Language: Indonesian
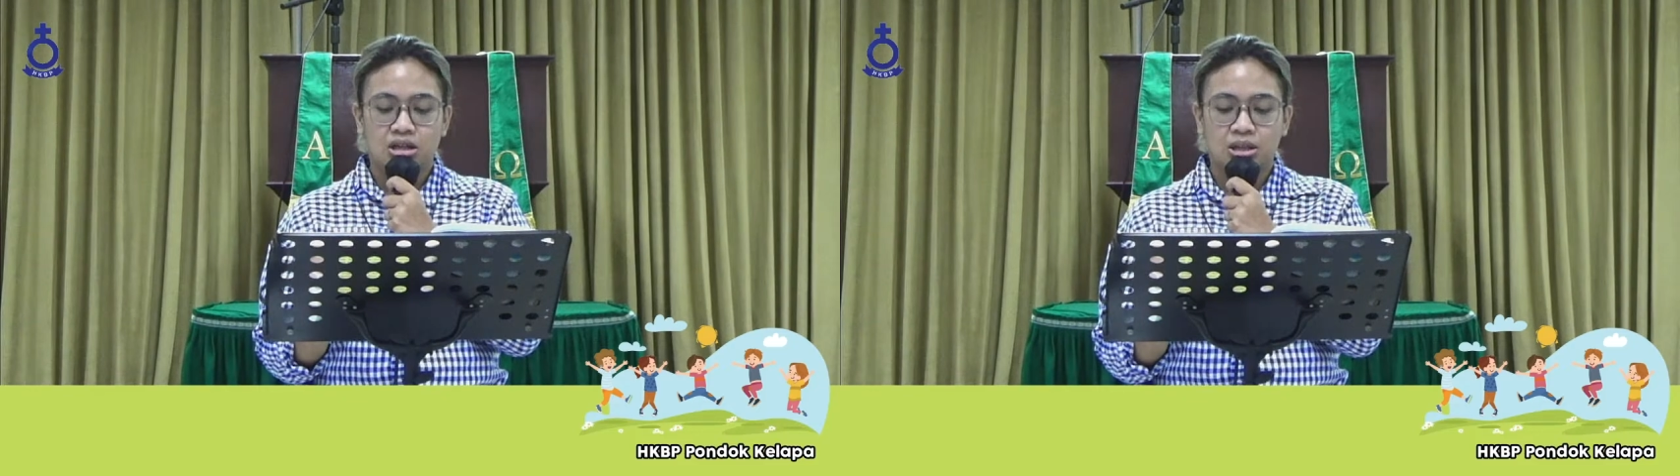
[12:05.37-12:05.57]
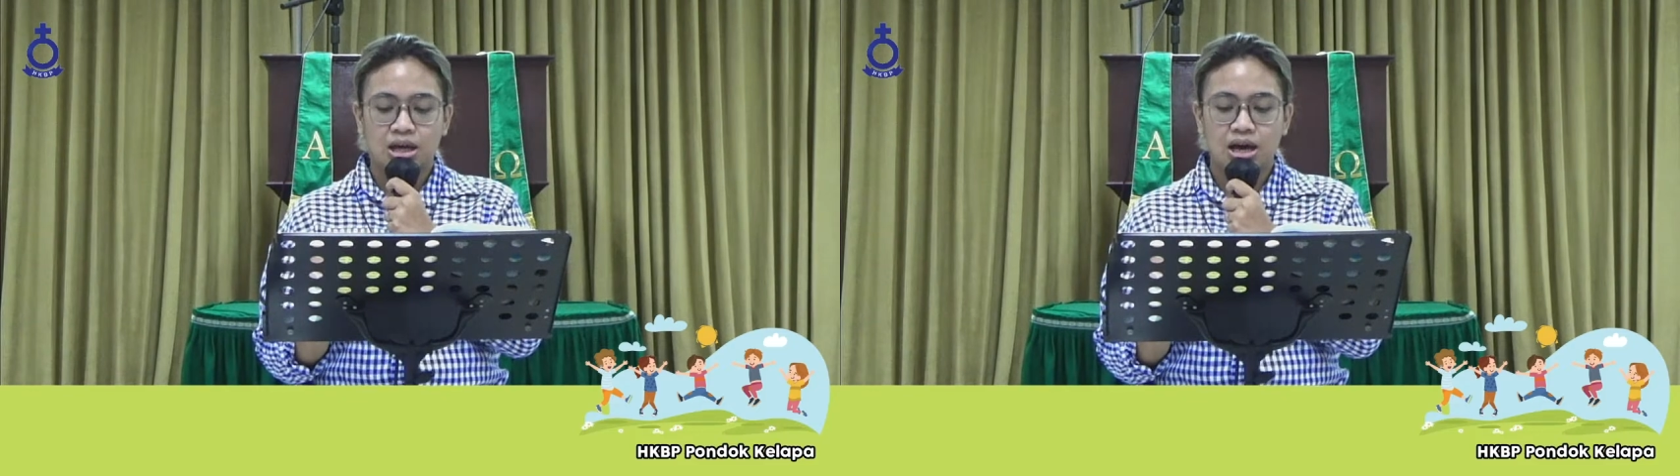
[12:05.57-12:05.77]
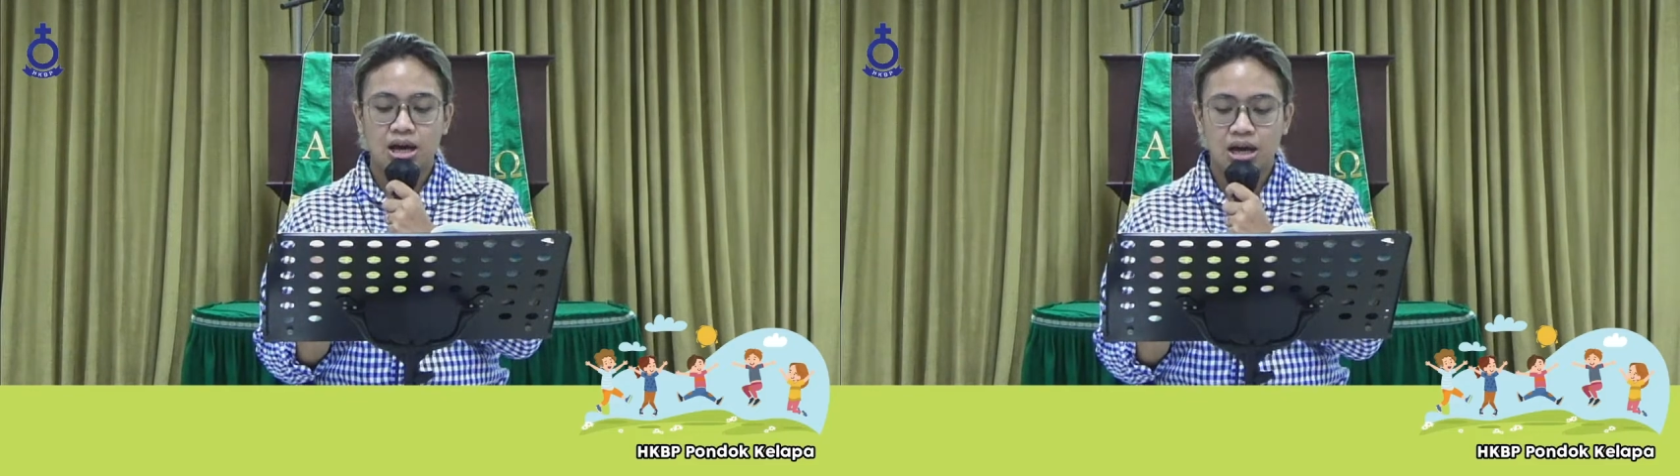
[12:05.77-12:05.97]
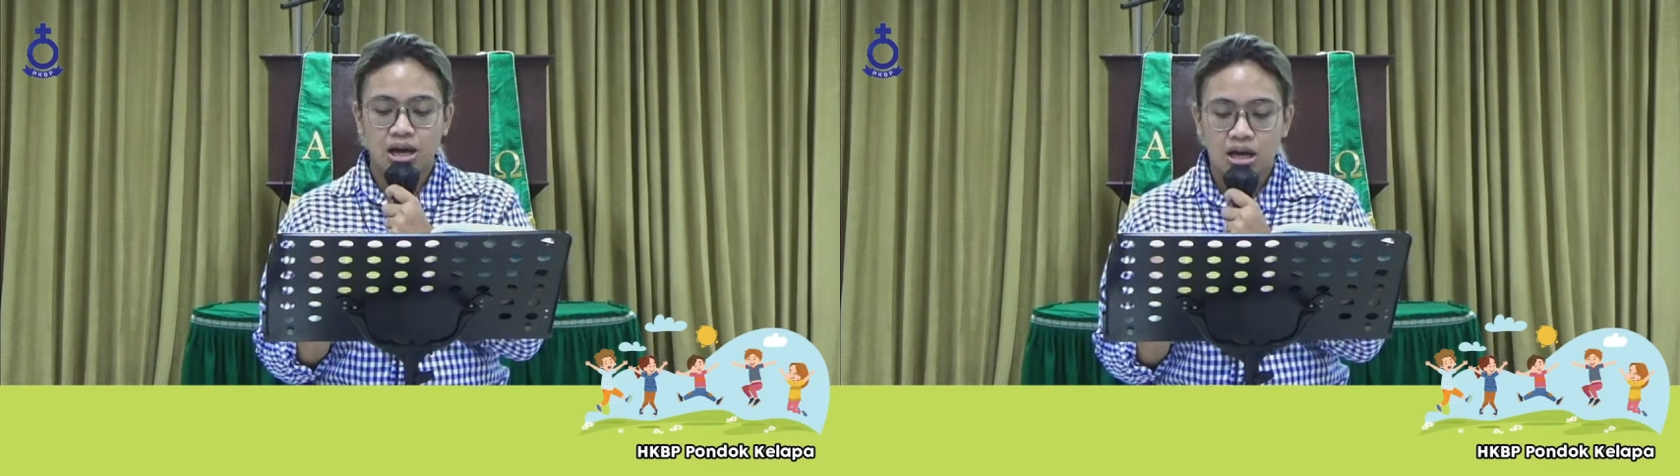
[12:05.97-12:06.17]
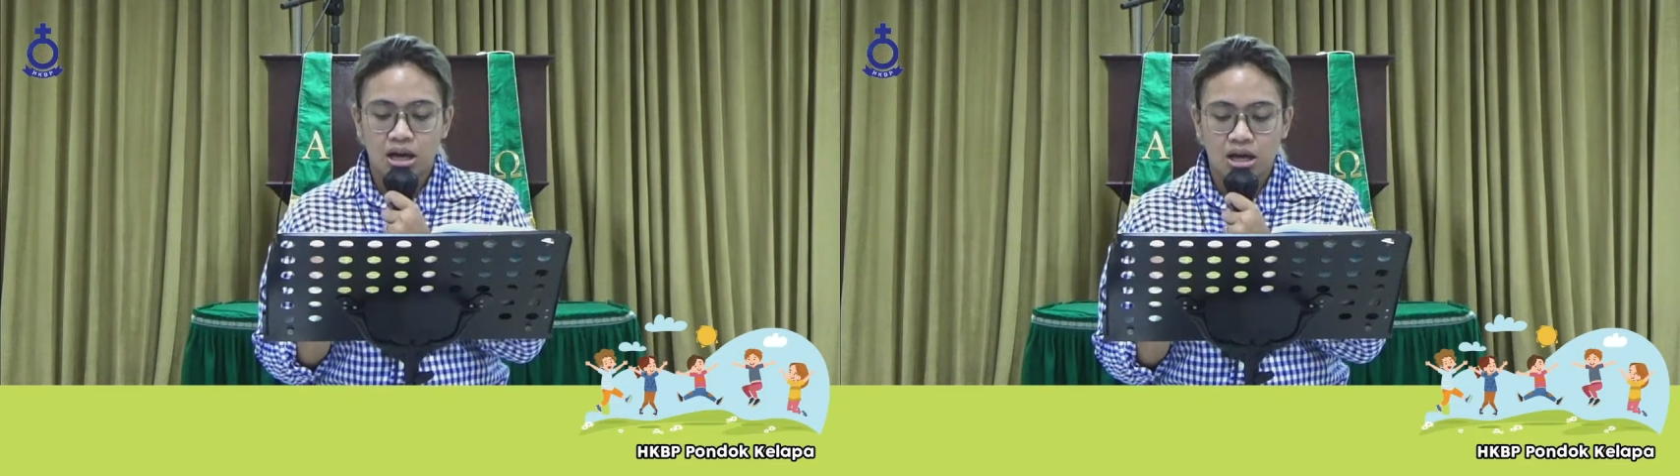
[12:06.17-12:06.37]
Nah,
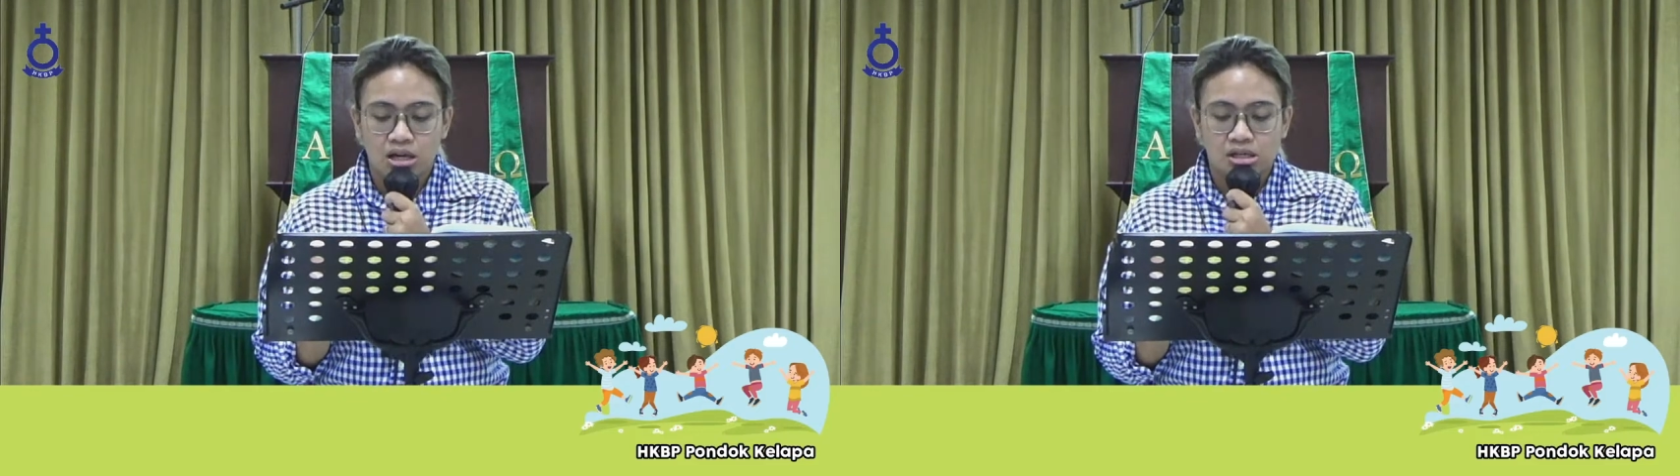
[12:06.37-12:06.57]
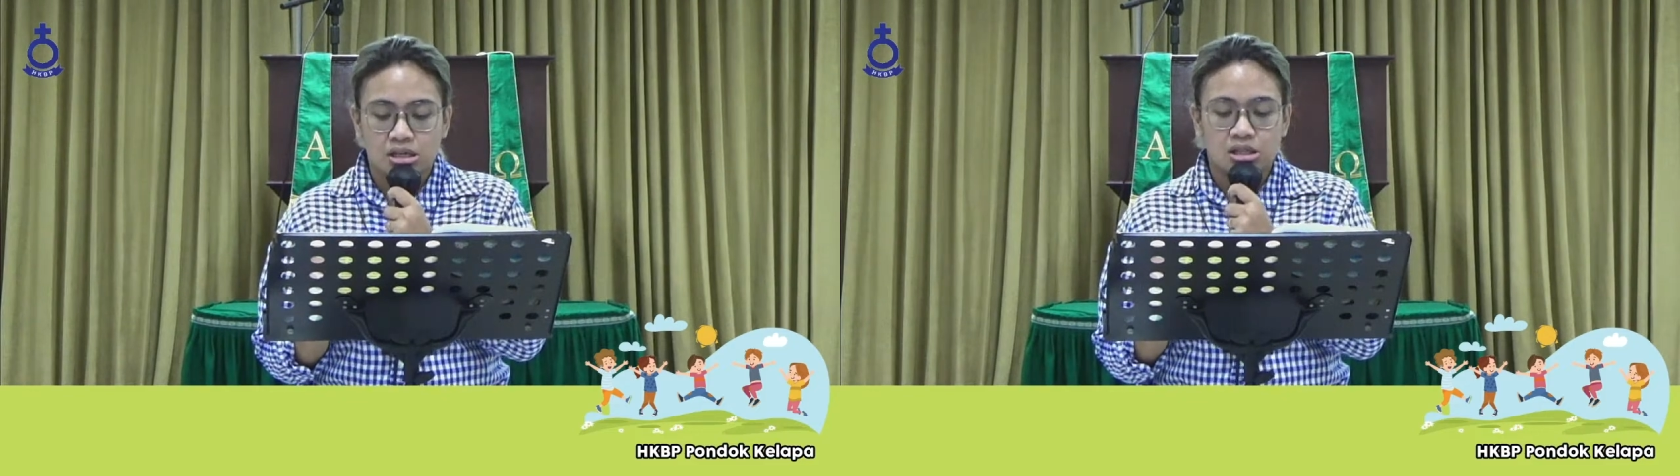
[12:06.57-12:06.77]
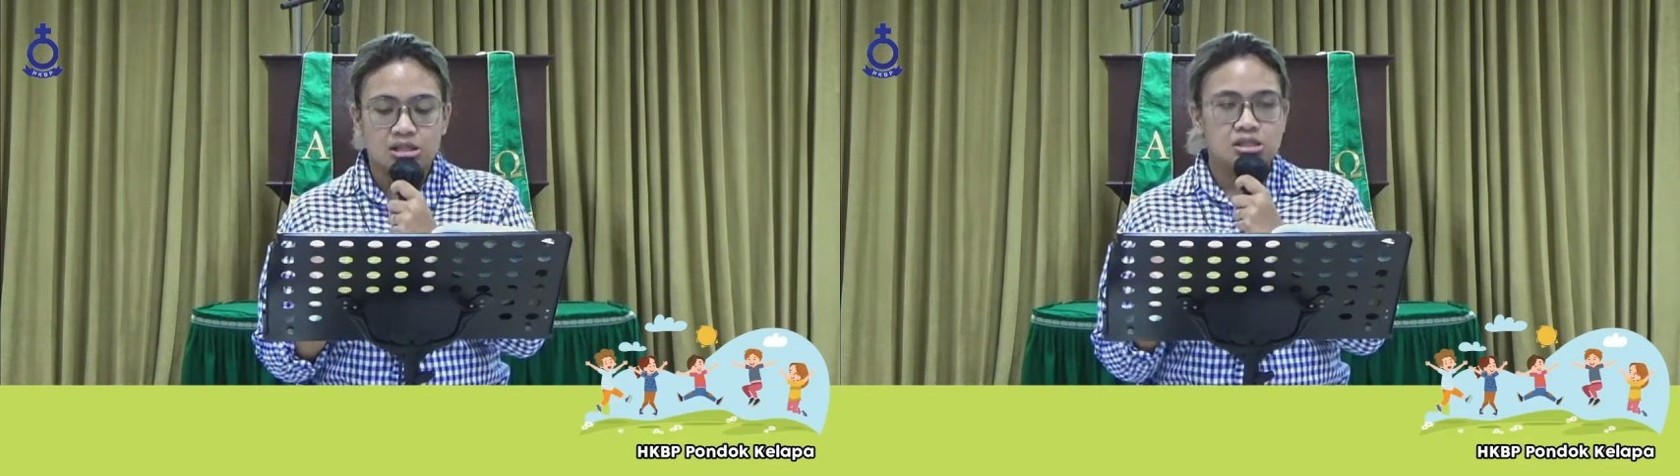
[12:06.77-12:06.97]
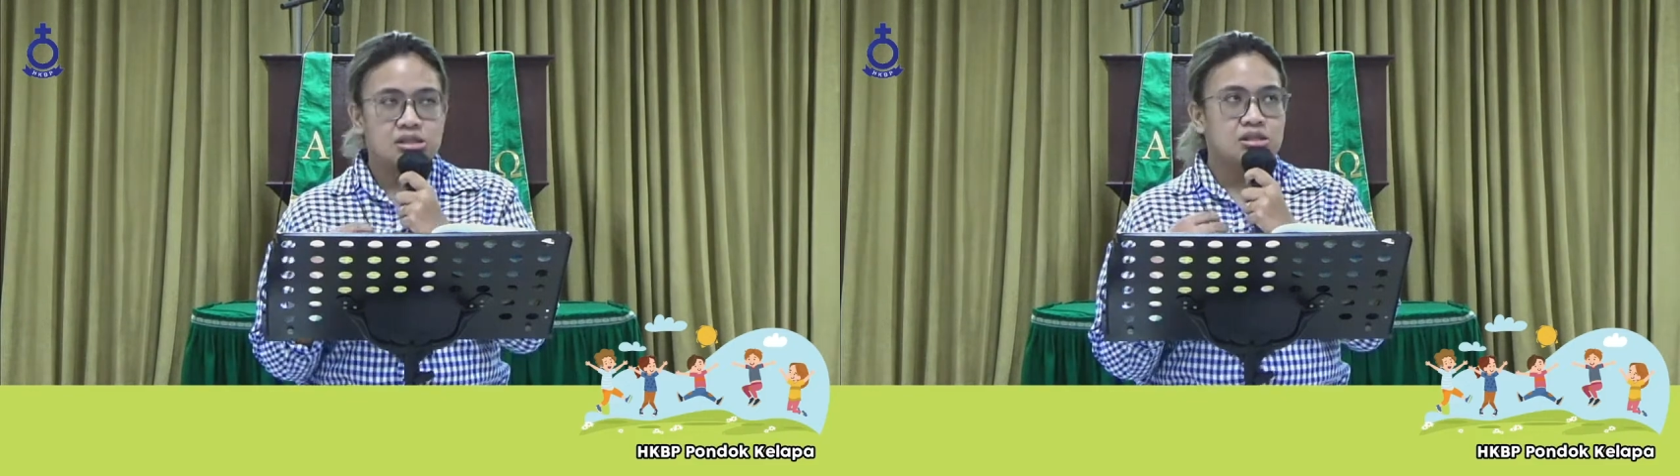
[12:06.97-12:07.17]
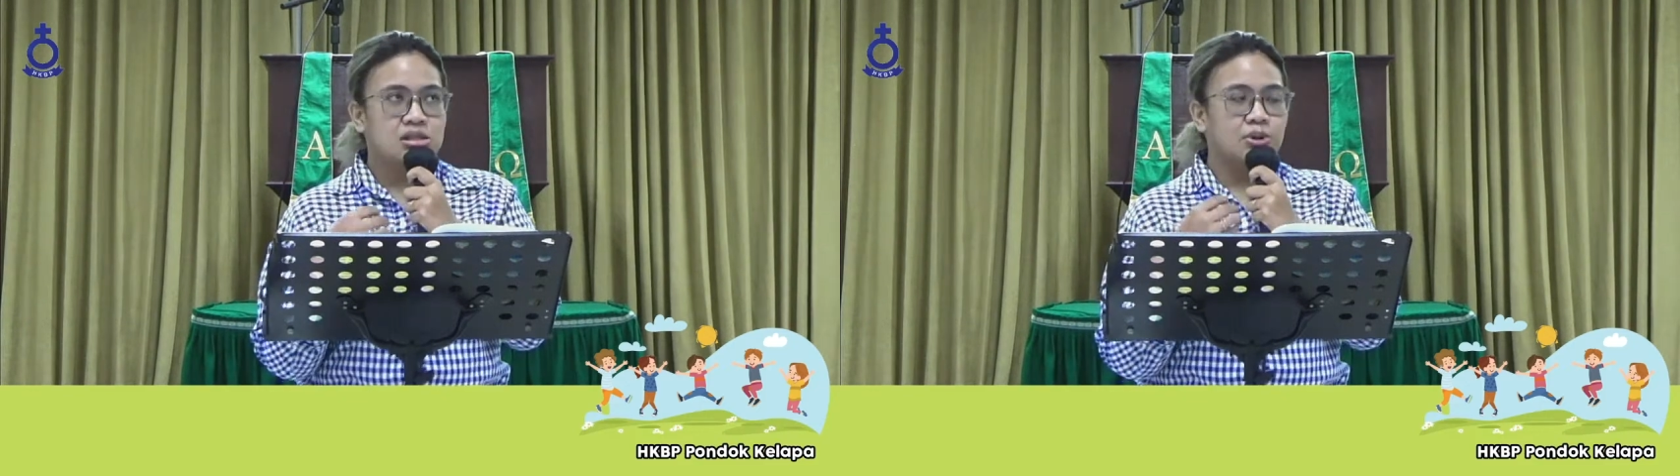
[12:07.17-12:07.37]

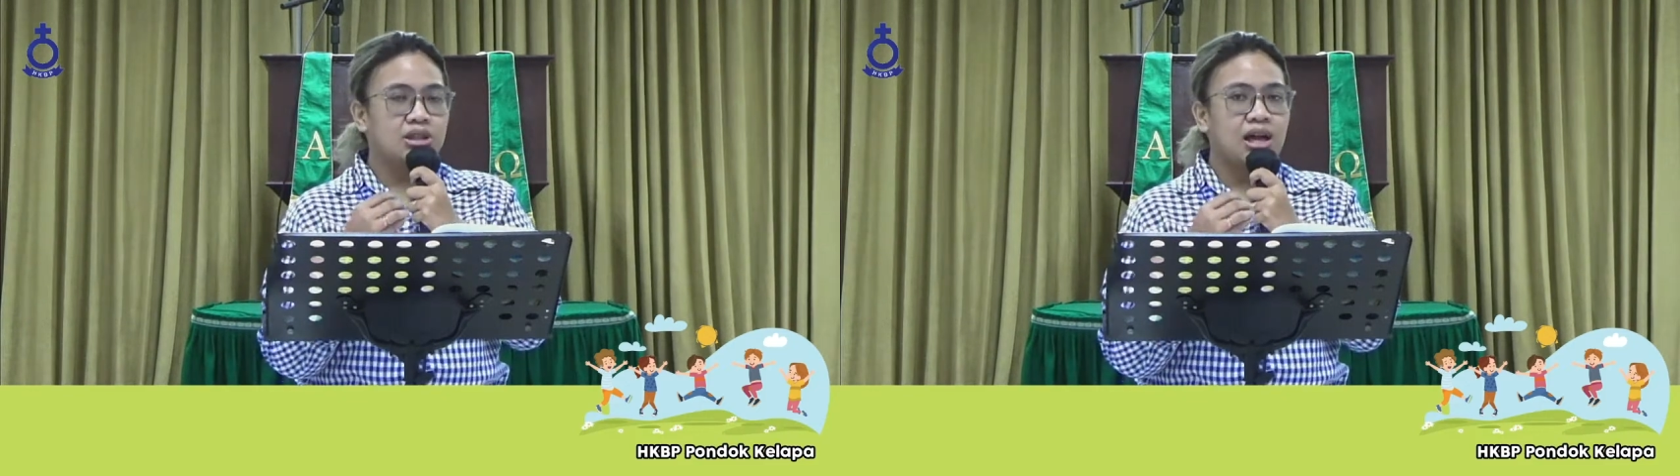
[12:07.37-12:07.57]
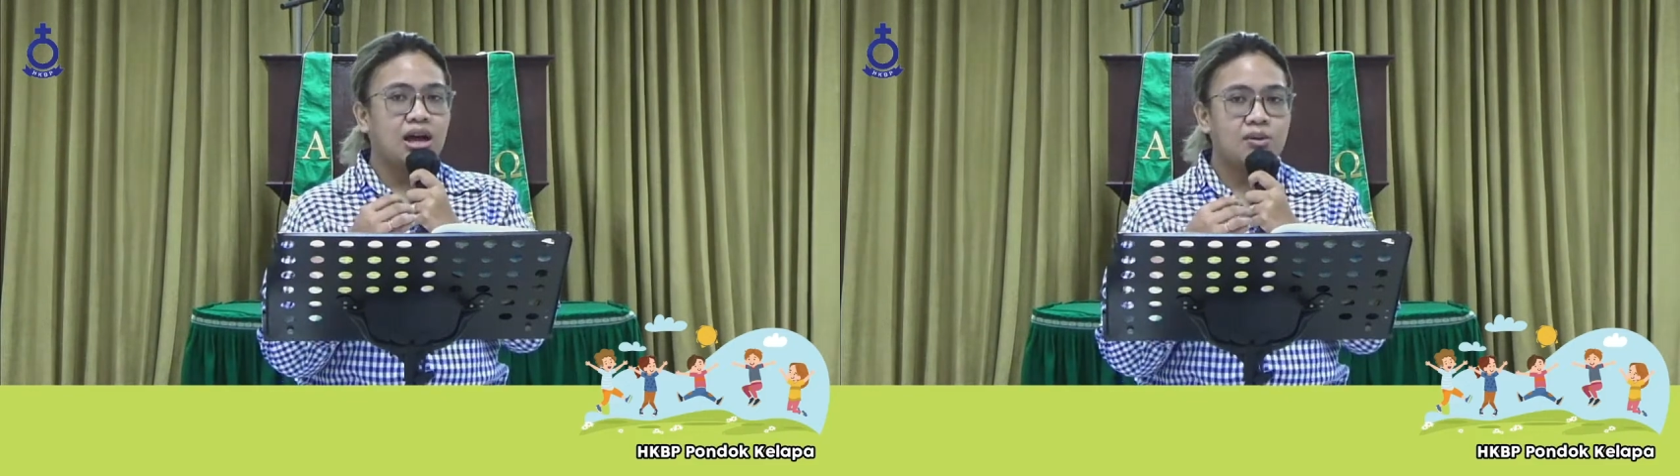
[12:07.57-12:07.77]
sementara